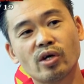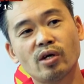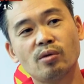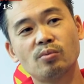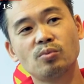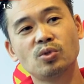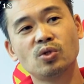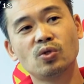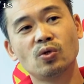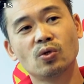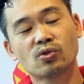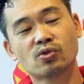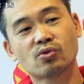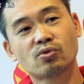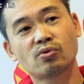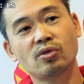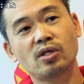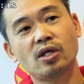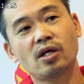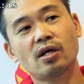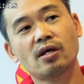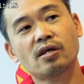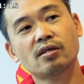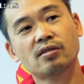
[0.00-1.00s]
je euh, pense que
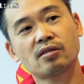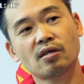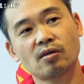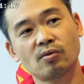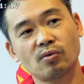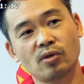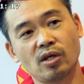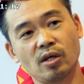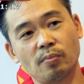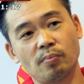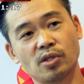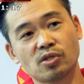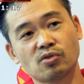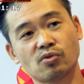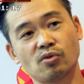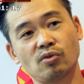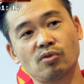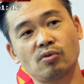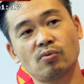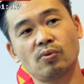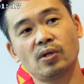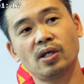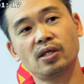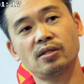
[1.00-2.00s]
ce qui fait hein, le succès de
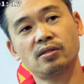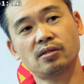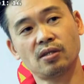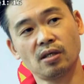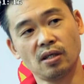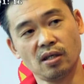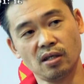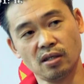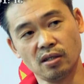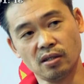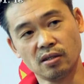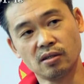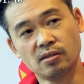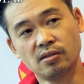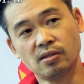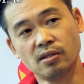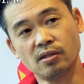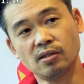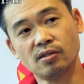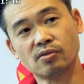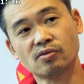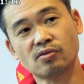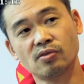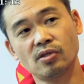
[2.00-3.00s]
la saga Street Fighter,
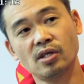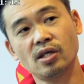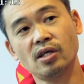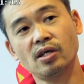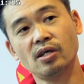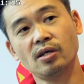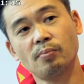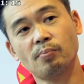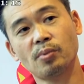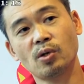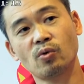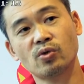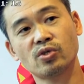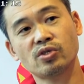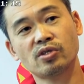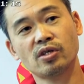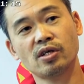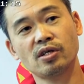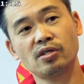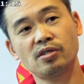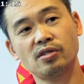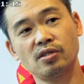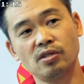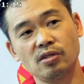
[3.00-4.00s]
c'est son
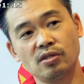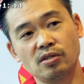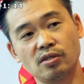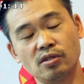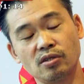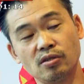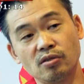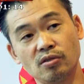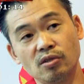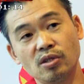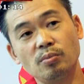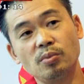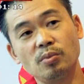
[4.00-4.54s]
originalité.